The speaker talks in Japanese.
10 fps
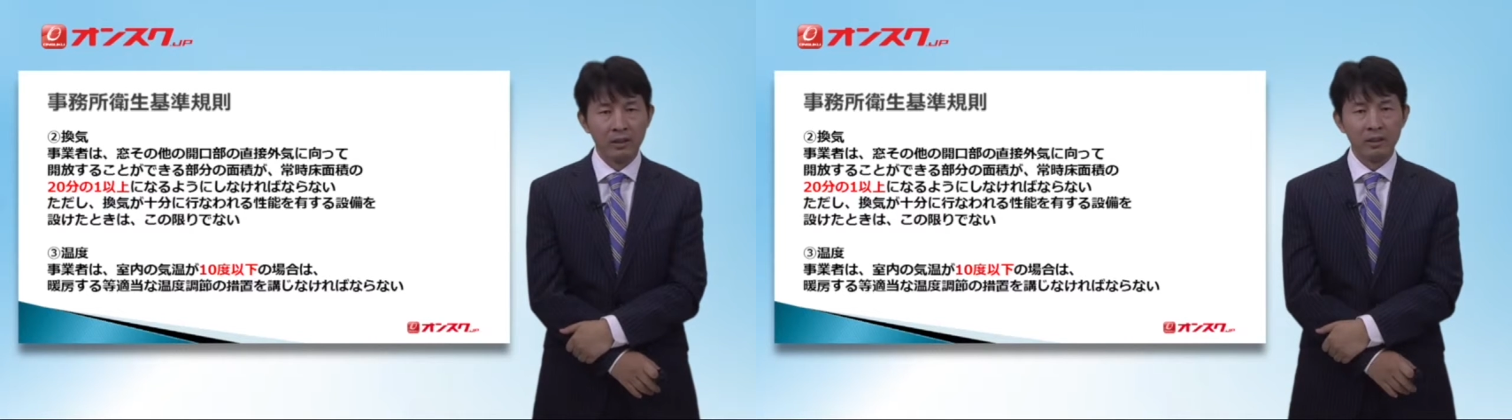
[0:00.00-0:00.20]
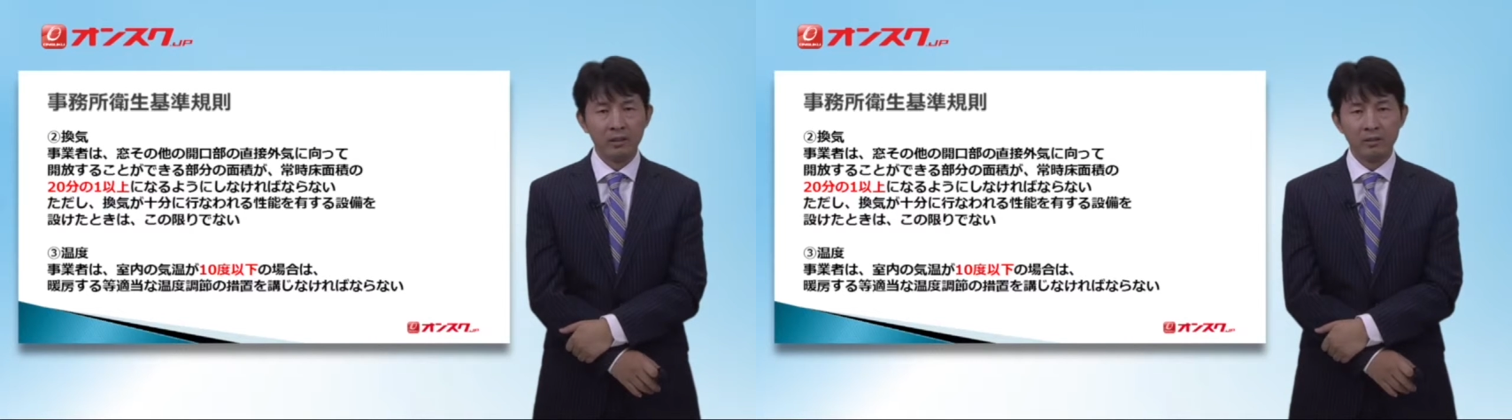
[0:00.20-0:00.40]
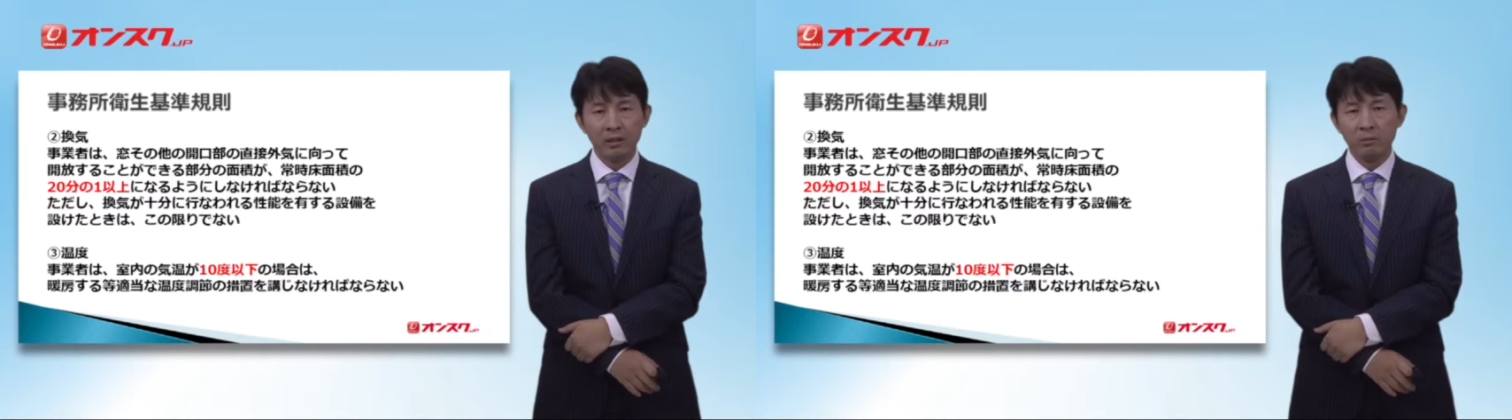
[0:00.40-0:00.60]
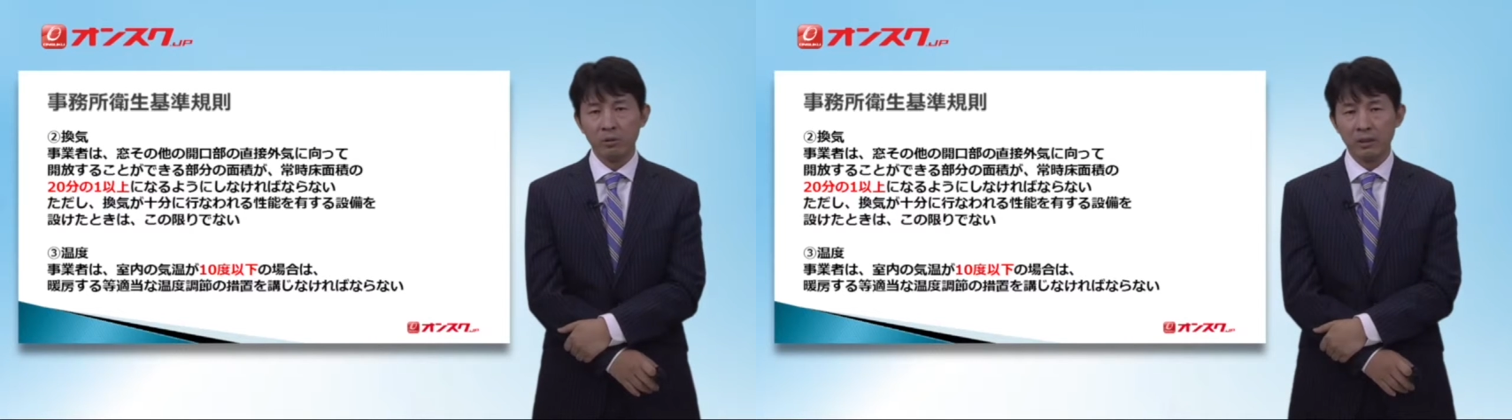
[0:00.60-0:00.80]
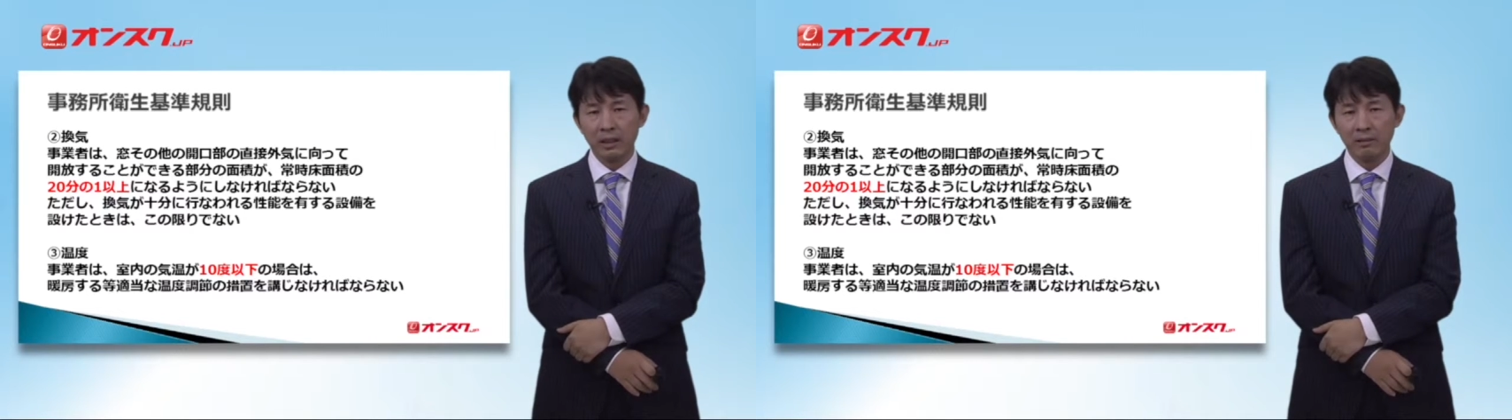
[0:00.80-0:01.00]
いうふうに
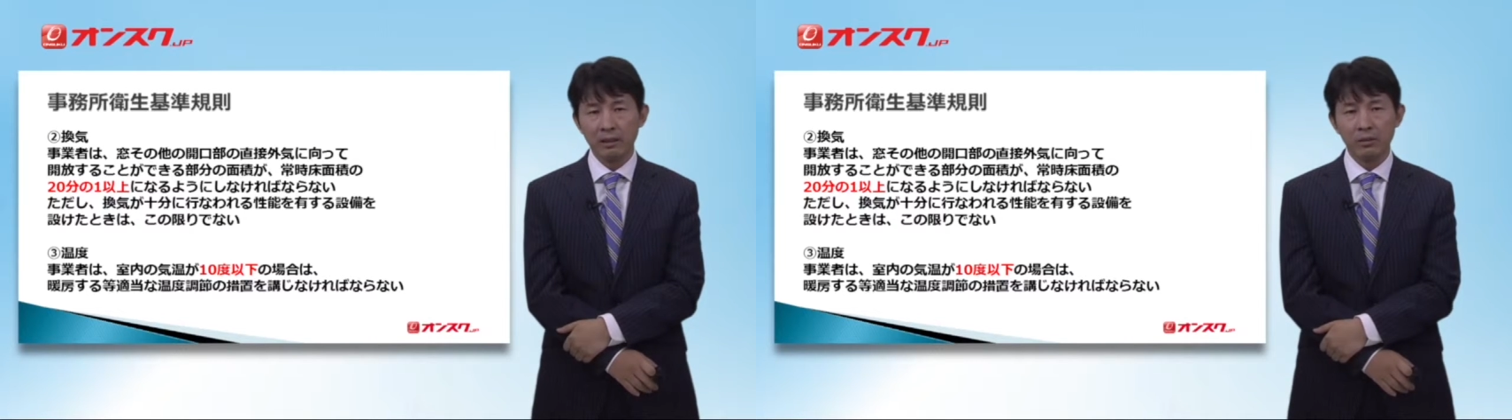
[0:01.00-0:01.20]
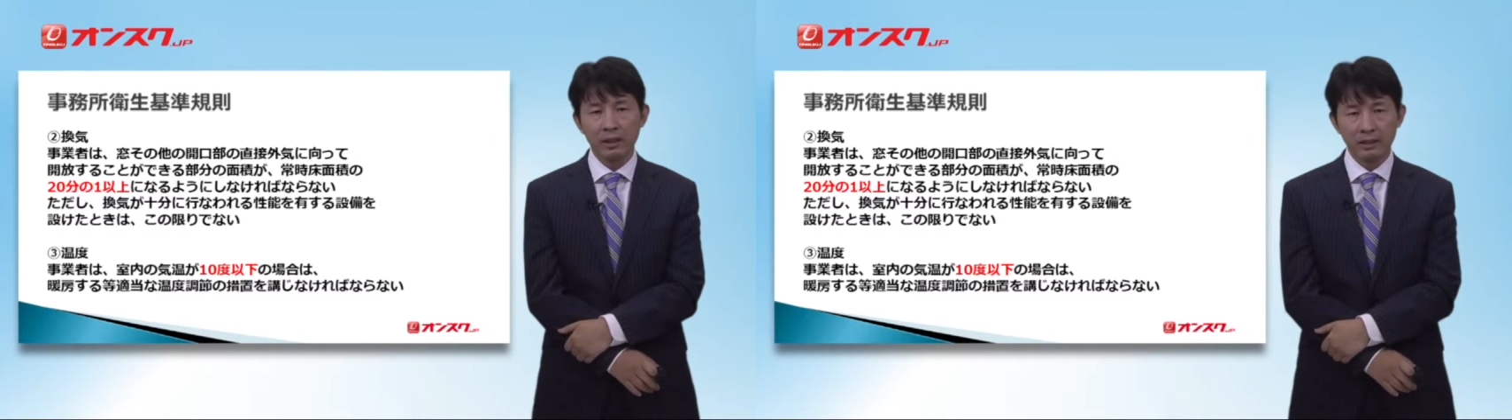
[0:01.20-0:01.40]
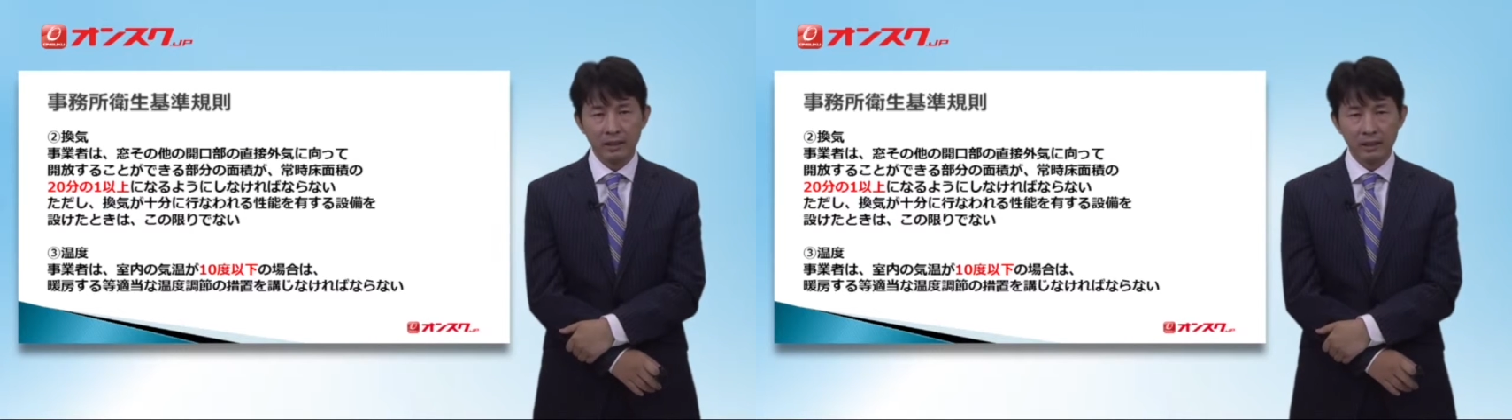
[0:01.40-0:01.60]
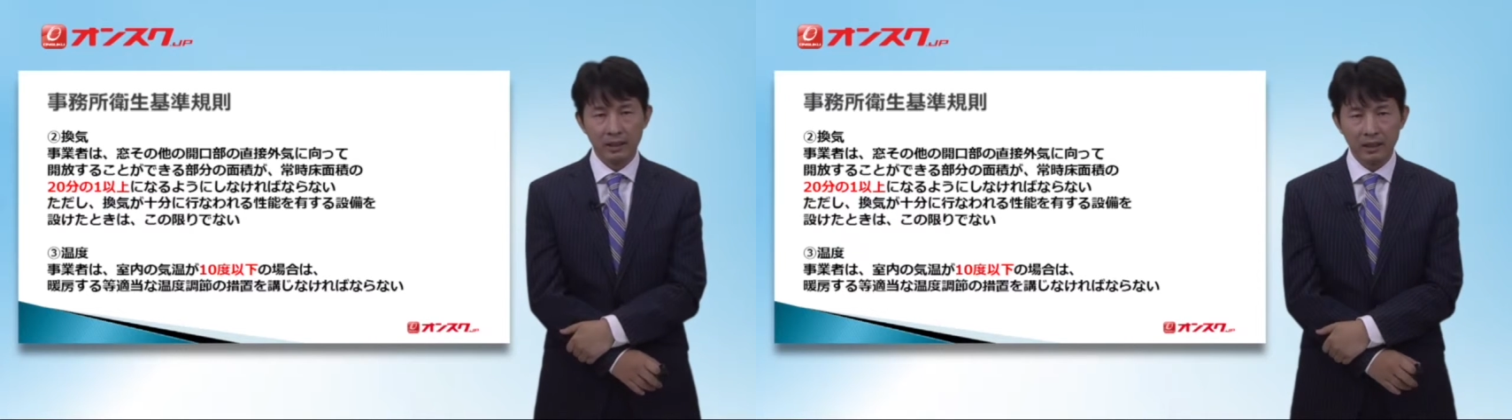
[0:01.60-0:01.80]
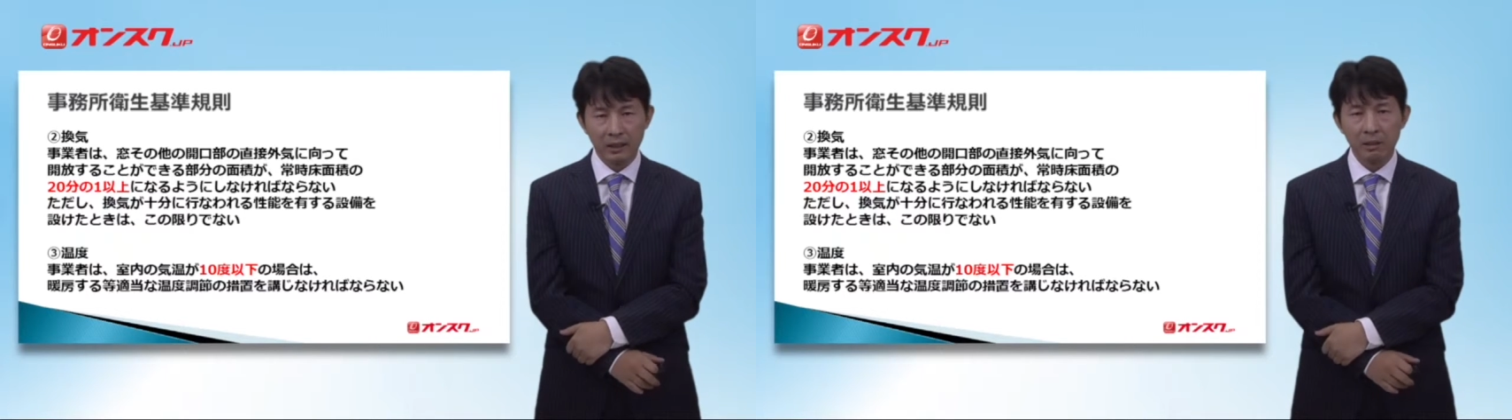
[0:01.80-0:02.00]
問題は捉えていた
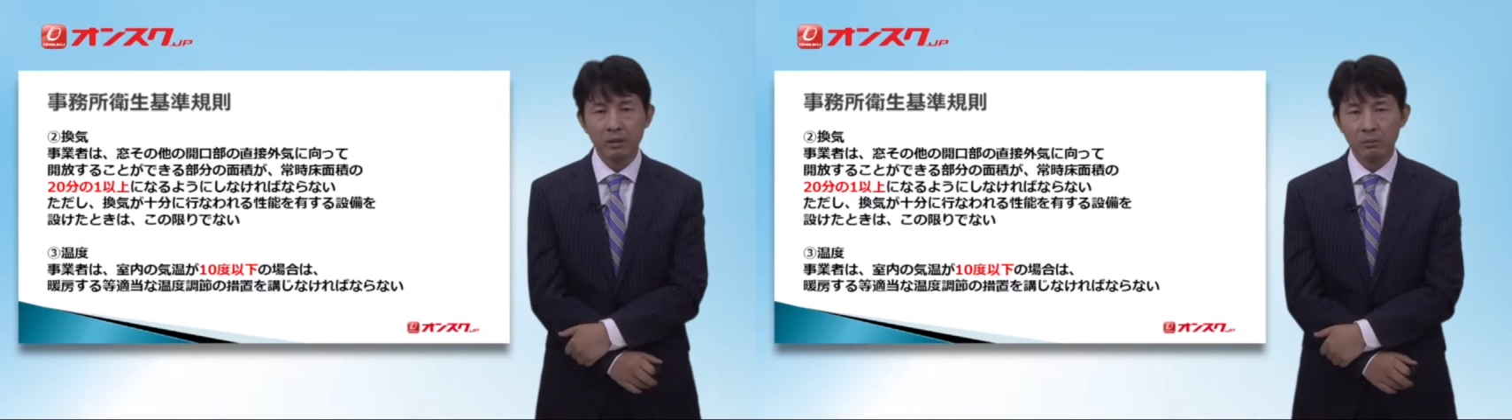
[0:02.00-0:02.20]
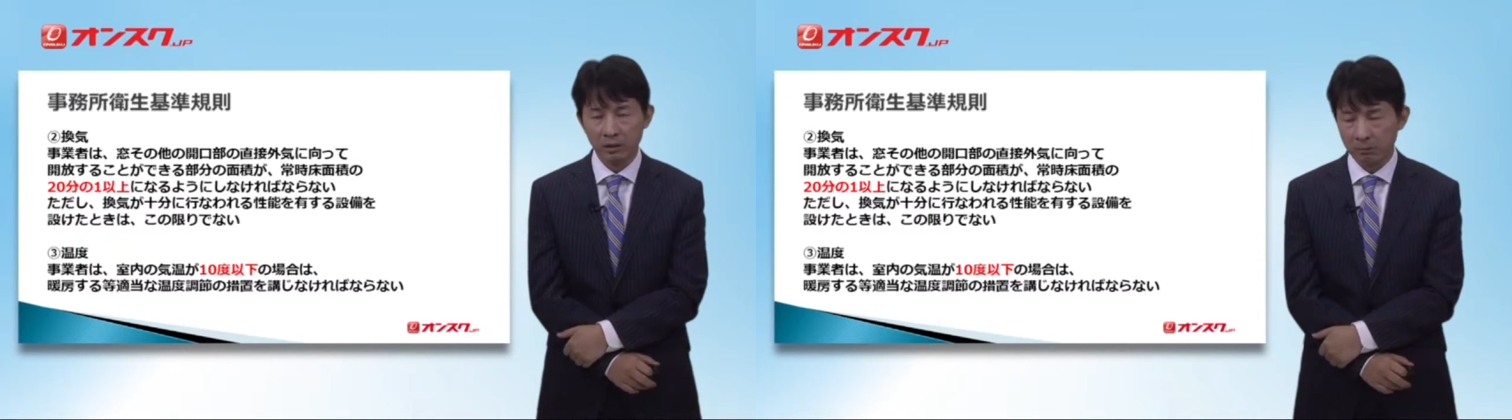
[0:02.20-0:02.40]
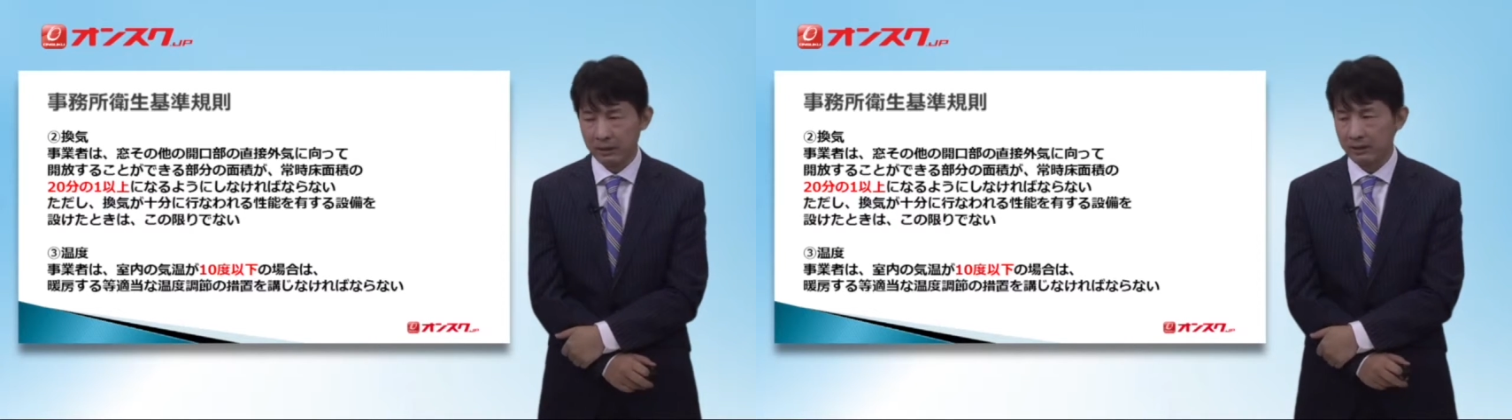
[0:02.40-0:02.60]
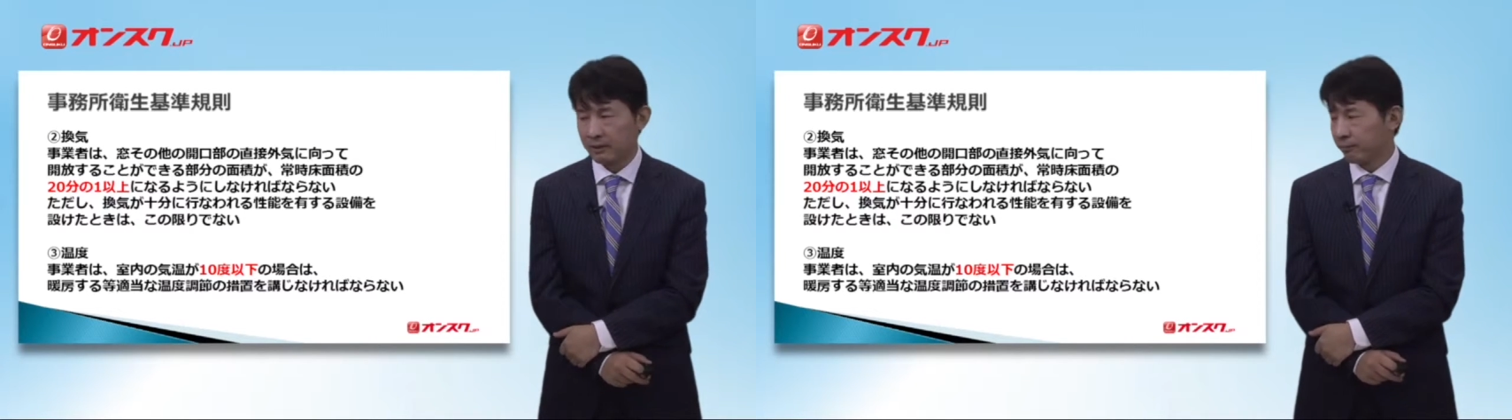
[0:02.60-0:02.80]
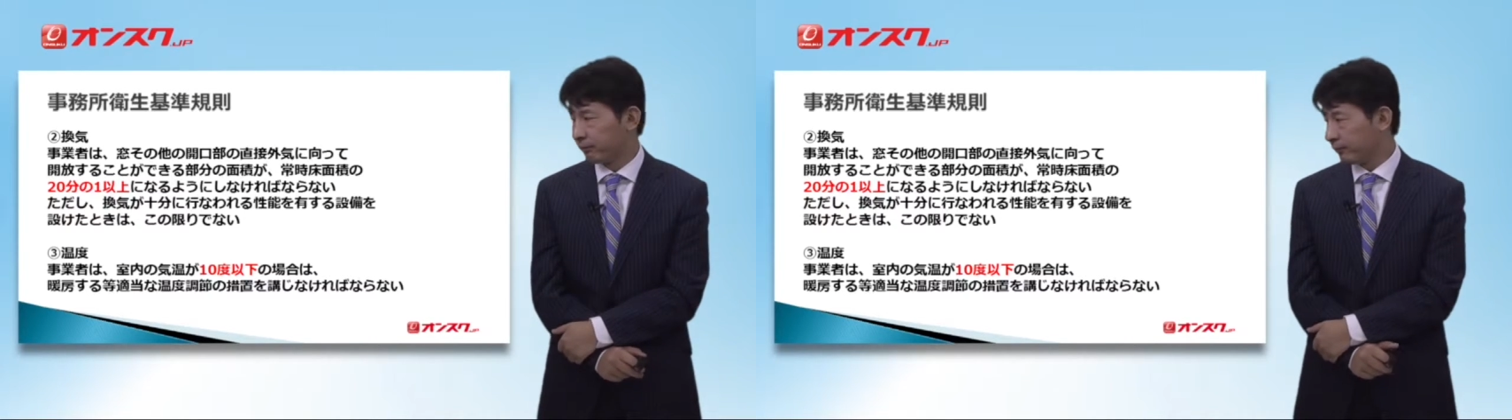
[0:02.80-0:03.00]
だければと思います。